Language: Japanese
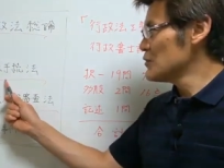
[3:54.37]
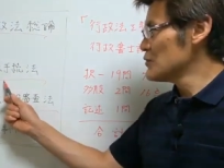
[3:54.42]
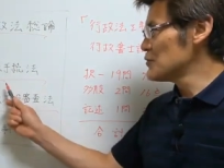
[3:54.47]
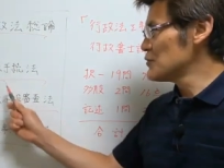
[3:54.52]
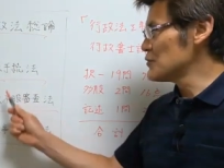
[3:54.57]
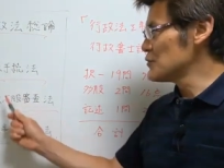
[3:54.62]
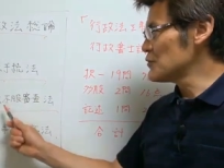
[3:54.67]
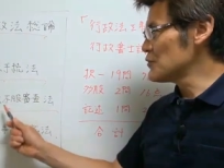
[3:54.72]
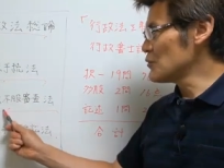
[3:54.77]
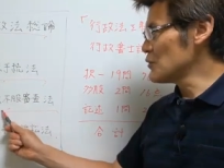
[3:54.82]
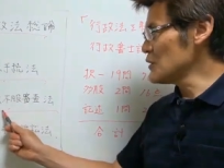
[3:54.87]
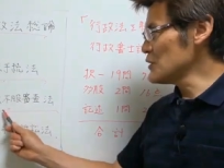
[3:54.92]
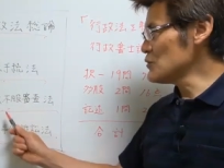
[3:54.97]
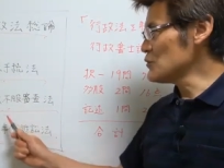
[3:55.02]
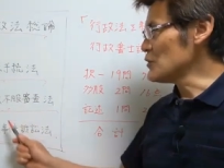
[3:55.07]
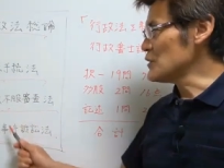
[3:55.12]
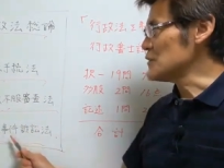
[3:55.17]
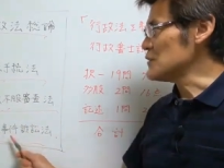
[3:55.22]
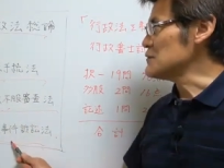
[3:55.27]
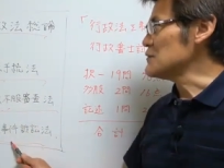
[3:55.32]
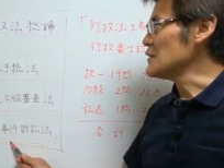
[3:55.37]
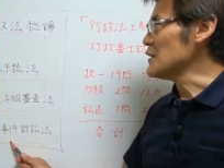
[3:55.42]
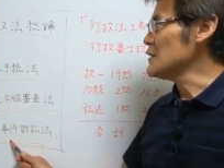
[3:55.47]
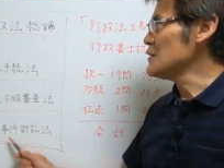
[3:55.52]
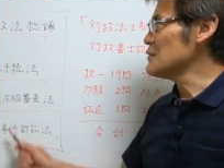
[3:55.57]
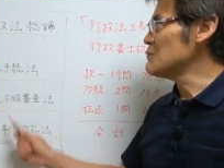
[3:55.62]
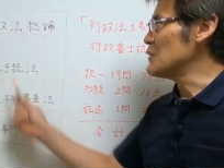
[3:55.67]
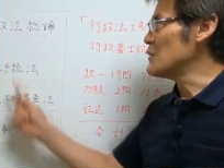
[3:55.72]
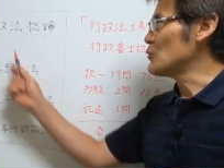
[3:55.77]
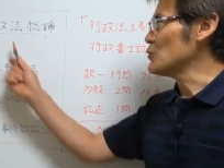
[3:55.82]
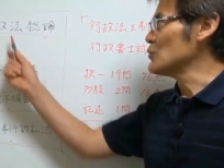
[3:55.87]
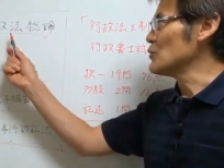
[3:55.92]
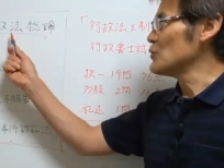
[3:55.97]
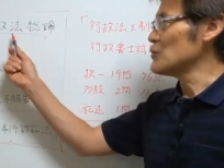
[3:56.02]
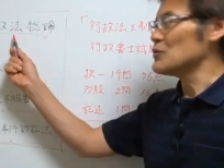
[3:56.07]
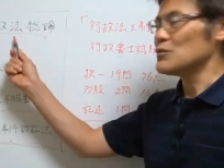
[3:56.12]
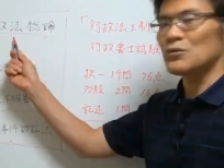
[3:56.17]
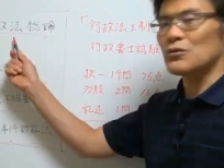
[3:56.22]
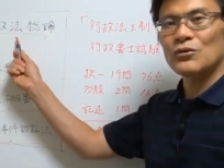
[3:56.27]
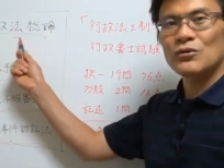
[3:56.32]
それぞれですね、まあ、こ
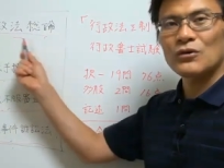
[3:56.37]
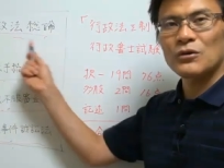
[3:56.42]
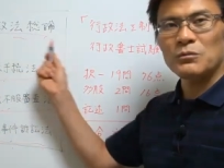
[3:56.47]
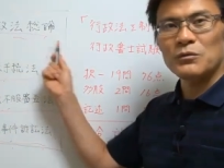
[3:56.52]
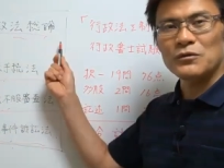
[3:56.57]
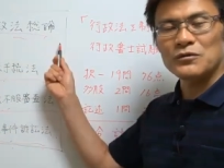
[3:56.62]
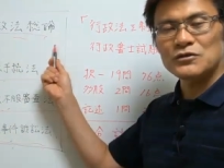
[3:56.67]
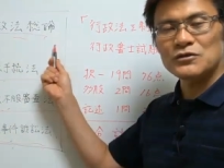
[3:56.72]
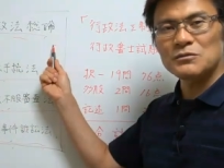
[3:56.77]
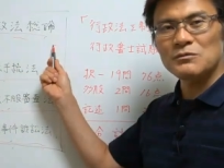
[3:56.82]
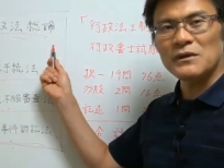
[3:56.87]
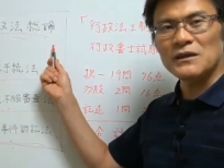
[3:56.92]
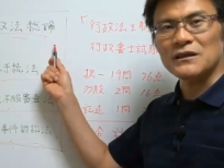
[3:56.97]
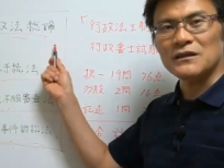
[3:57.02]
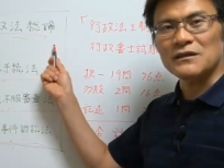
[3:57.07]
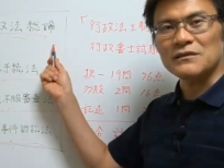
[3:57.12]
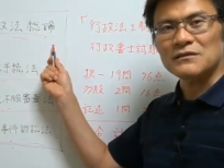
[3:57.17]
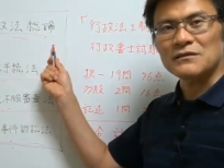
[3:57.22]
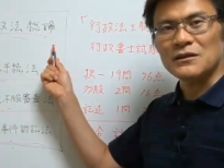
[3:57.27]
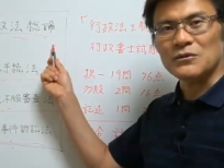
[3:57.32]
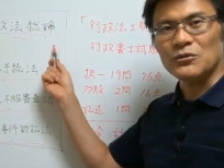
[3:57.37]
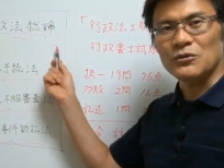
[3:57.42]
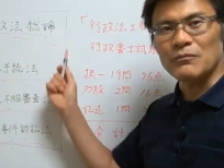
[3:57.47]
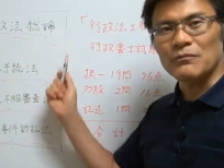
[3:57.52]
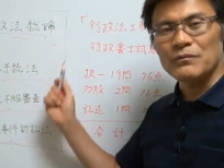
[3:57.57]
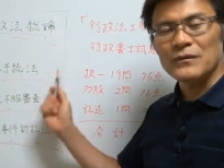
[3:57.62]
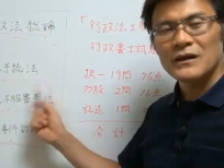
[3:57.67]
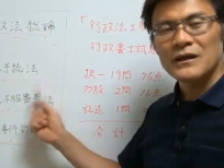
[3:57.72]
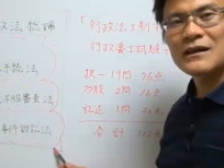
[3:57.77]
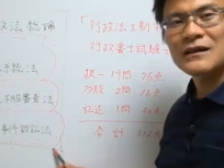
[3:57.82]
の総論も含めてですけど、